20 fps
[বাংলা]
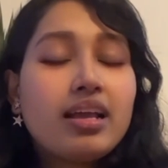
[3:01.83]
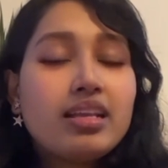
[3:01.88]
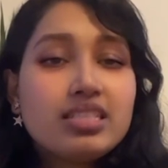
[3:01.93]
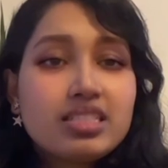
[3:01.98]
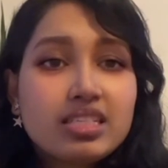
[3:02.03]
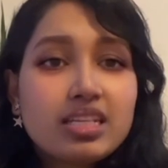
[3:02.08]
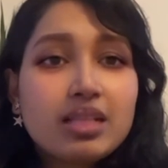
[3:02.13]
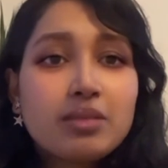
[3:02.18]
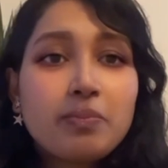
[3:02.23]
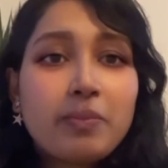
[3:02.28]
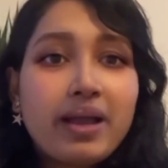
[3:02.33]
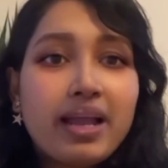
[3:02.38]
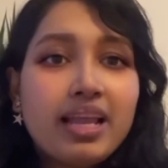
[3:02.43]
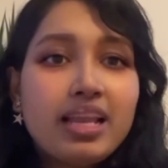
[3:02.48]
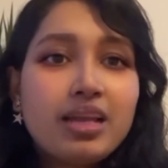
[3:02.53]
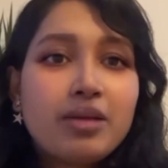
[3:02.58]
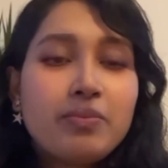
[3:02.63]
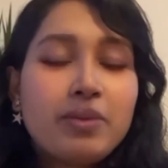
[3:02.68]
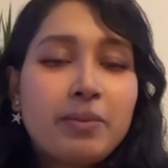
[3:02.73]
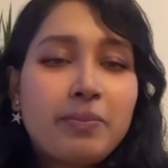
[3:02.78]
ইসরাত
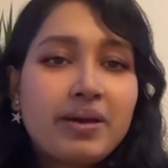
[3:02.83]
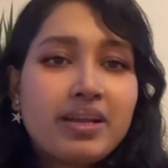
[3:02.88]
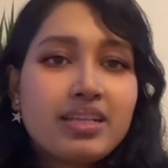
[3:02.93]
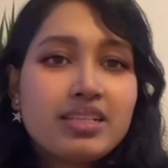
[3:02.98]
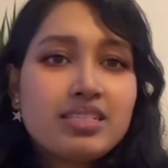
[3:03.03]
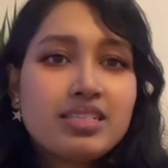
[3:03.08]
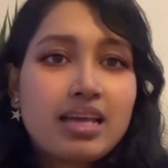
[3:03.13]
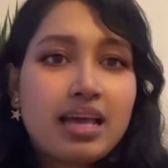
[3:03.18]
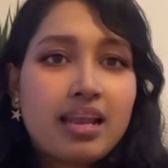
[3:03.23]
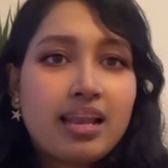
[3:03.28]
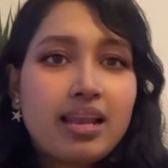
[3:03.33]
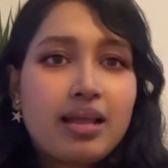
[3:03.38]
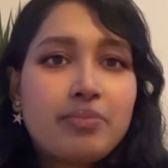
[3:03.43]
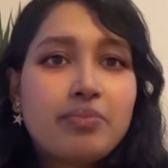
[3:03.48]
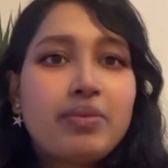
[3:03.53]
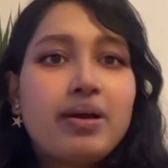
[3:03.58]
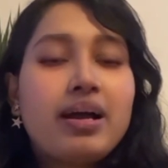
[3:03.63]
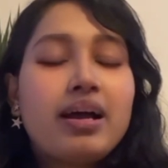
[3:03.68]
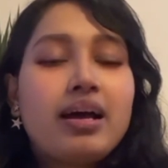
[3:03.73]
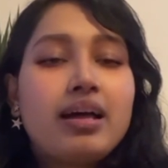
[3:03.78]
পায়েলের ব্যাপারে জানলাম
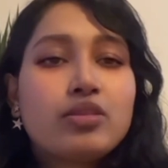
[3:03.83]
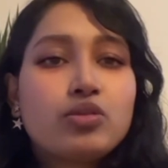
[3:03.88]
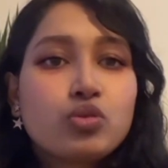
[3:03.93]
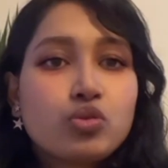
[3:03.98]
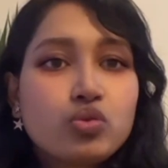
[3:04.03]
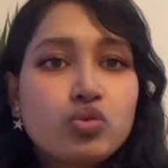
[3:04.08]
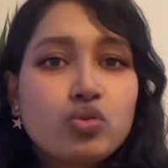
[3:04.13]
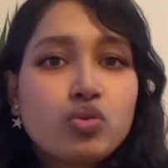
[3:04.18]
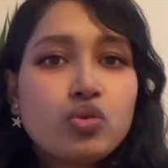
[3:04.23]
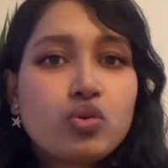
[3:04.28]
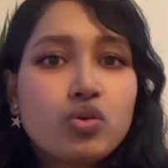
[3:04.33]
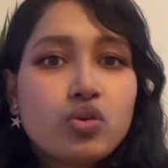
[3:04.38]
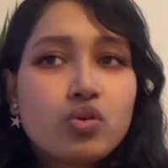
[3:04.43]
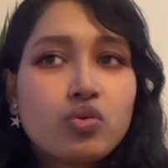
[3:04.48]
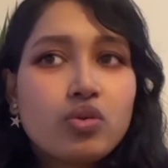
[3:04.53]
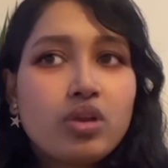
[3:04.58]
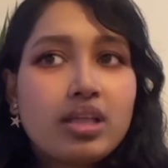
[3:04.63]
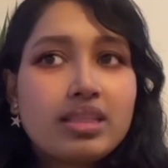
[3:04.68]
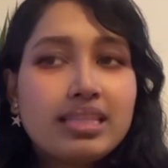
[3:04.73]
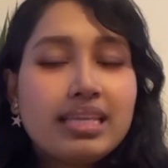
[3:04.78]
বা
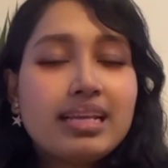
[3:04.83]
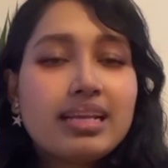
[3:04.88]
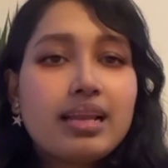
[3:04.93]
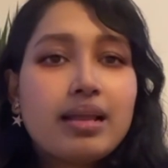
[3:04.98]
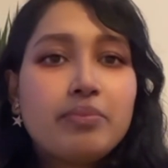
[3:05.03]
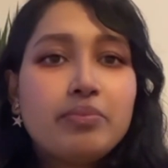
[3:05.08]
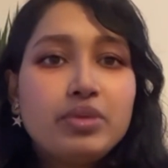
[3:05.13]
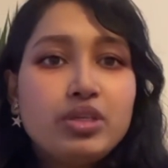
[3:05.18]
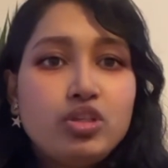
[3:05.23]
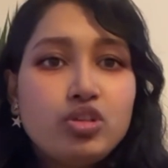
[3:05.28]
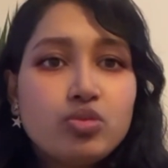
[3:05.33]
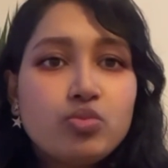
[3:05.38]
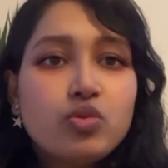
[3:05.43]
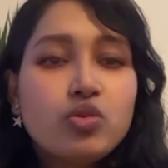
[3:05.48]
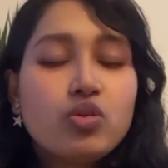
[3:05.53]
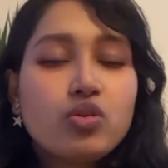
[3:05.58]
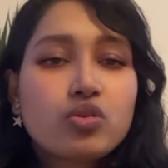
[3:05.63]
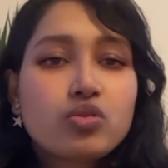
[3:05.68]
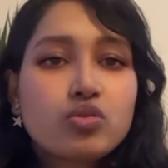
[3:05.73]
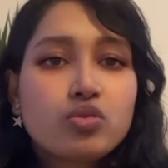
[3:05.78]
তথ্যগুলো দেখলাম
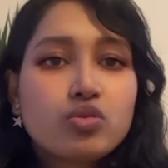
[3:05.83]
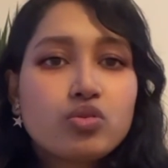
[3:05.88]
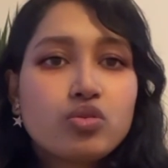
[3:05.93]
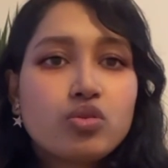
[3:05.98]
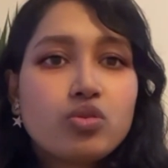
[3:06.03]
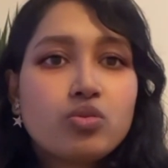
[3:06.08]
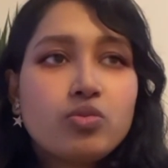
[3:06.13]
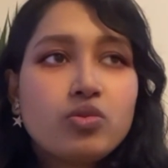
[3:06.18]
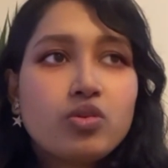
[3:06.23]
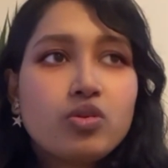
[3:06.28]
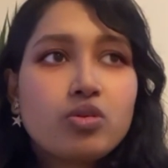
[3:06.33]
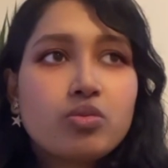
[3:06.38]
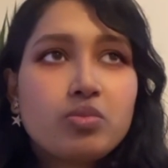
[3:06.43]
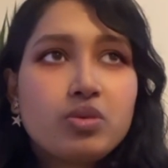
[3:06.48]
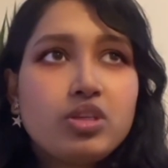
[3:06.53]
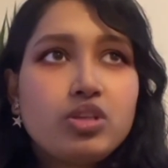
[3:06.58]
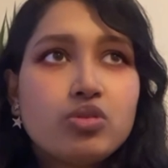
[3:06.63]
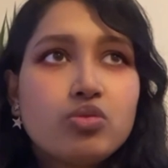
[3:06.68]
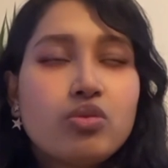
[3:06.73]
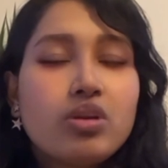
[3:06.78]
ভিডিওমূলক তথ্যমূলক
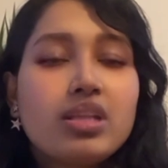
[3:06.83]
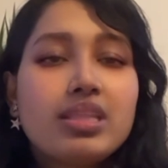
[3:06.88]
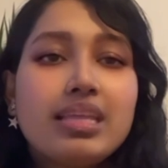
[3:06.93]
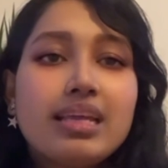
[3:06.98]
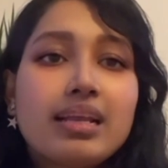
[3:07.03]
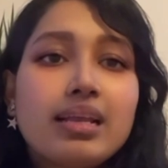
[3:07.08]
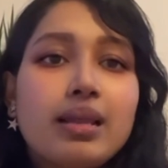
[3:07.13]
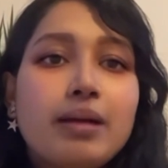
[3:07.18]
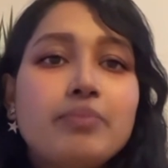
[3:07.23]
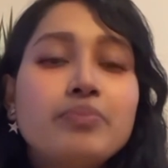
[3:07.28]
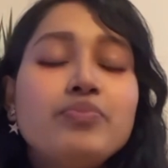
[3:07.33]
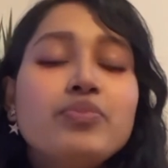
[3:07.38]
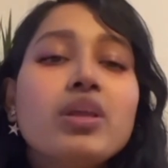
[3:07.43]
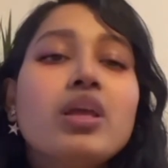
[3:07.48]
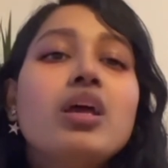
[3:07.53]
ভিডিওগুলো দেখলাম